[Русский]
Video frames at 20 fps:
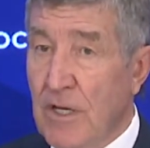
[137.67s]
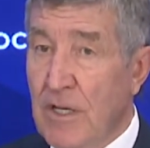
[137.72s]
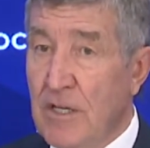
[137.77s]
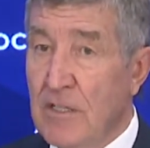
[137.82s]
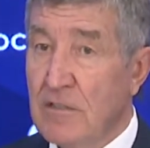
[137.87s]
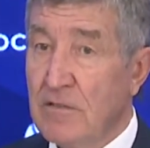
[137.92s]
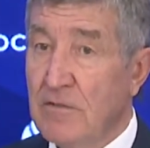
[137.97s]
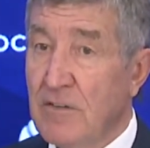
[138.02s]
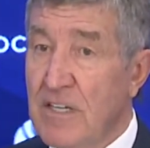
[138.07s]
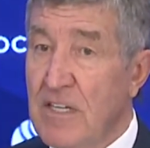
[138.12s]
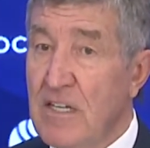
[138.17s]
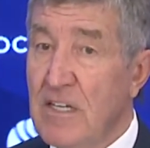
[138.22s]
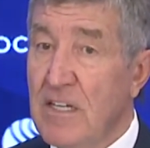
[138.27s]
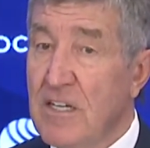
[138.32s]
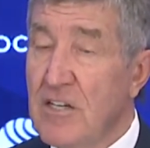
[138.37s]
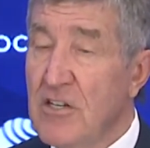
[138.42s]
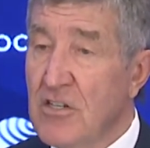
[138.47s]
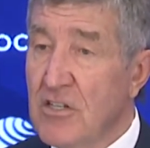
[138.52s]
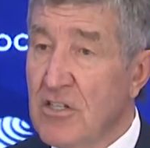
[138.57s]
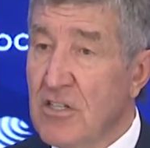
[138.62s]
свои
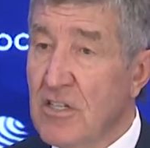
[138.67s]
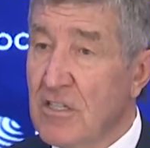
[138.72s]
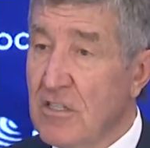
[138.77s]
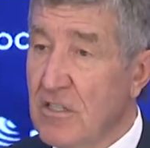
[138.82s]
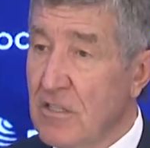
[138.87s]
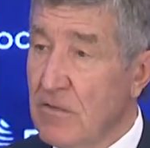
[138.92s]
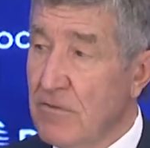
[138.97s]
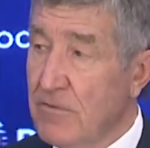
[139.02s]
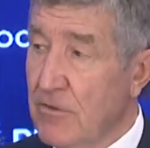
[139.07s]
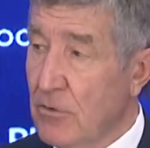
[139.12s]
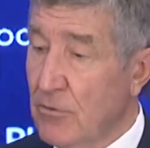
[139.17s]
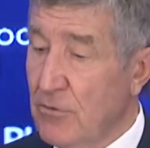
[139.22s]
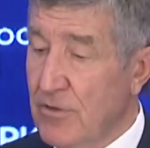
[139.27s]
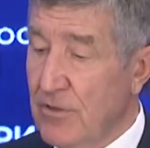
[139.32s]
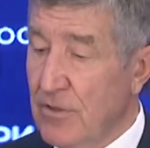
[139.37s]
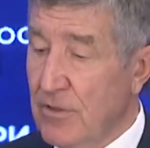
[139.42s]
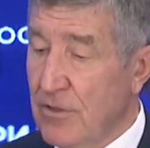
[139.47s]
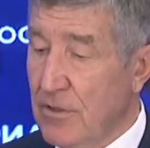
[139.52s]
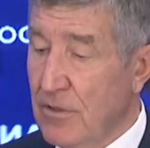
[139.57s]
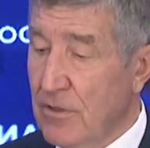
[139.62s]
личные цифры,
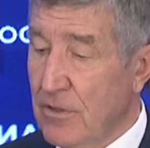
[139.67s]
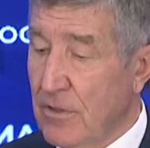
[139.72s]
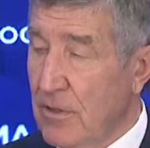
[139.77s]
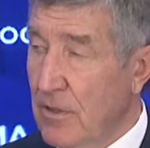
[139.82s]
учтите.